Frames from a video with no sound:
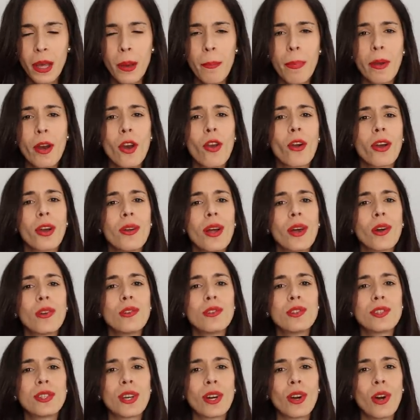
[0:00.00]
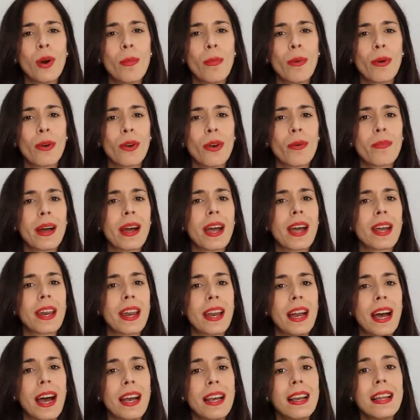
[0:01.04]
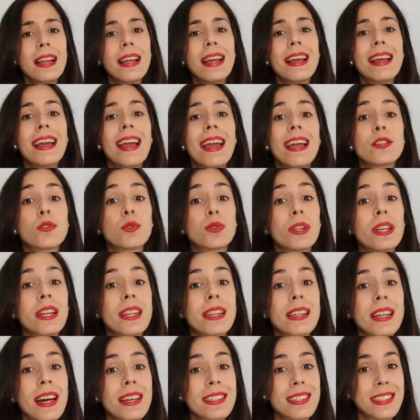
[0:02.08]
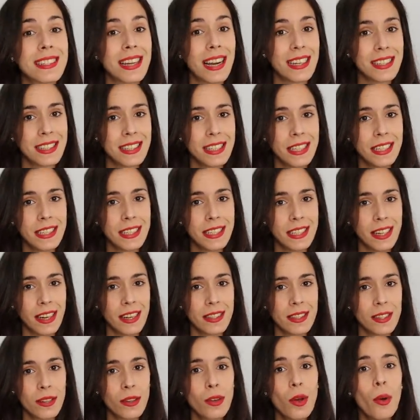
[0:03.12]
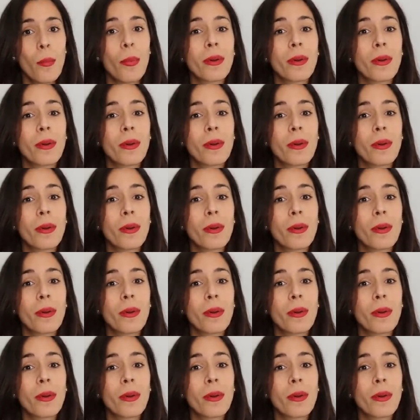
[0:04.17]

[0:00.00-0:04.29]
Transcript: Pero lo que no aconsejo por norma general es utilizar salchichas,